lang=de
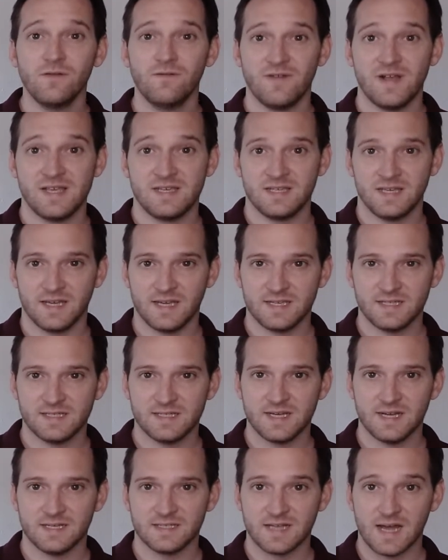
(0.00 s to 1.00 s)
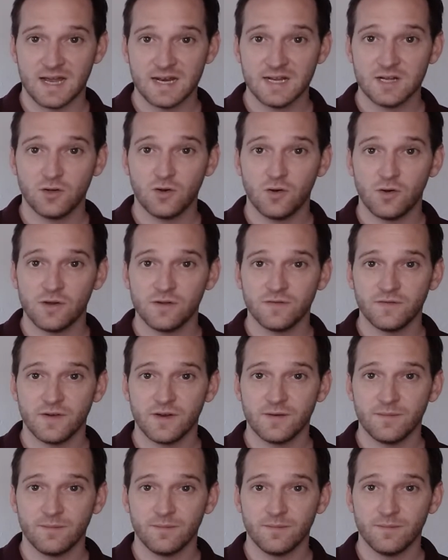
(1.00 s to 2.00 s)
welche Rechte hat da der
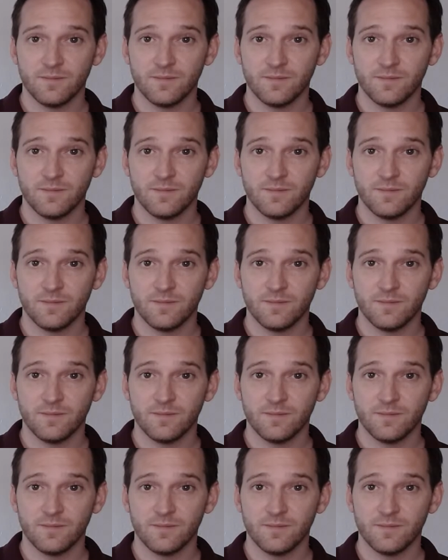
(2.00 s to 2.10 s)
Käufer